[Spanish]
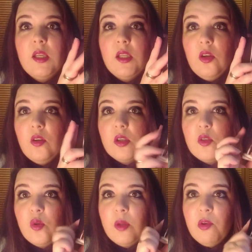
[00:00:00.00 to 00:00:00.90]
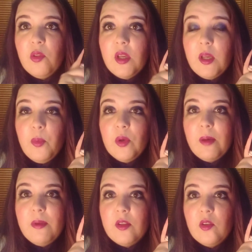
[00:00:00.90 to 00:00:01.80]
Y no, es un libro de
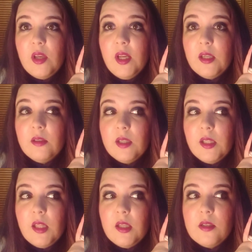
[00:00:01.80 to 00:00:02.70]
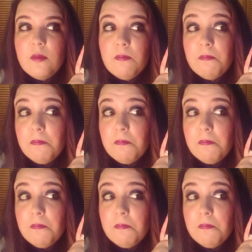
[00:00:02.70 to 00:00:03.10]
época victoriana, que dices.